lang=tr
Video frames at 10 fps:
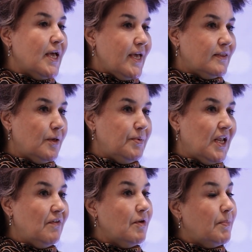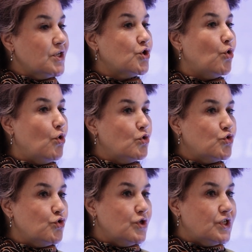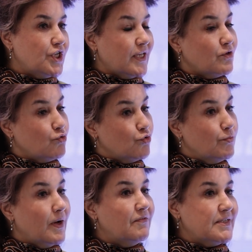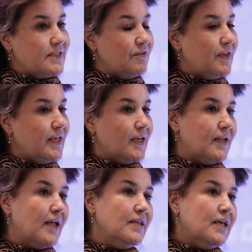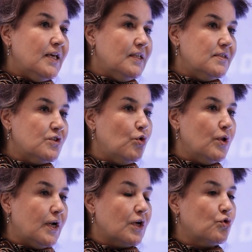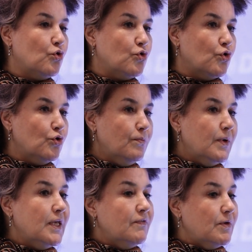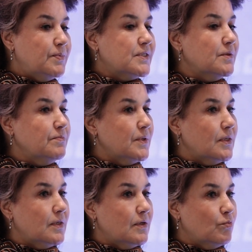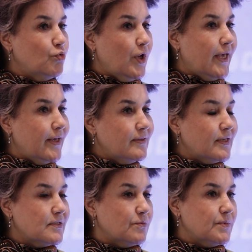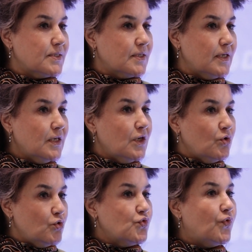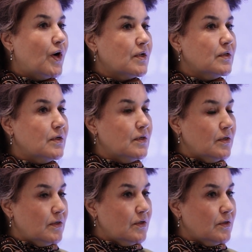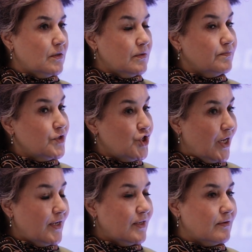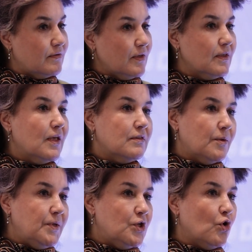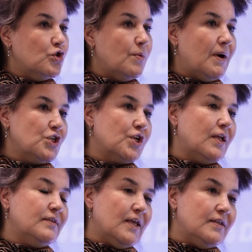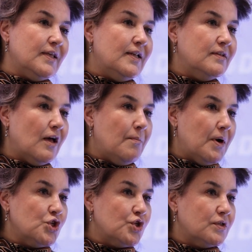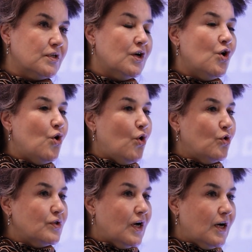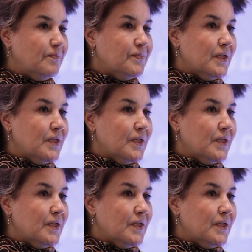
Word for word: edebilen ve baş ölçülecek duruma ve seviyeye gelen Hindistan olarak görüyorum. Ve bizim e, bu heyet gezimizde üç farklı e, şehre gittik. Tabii ilk önce başkent Yeni Delhi'den başladık. Orada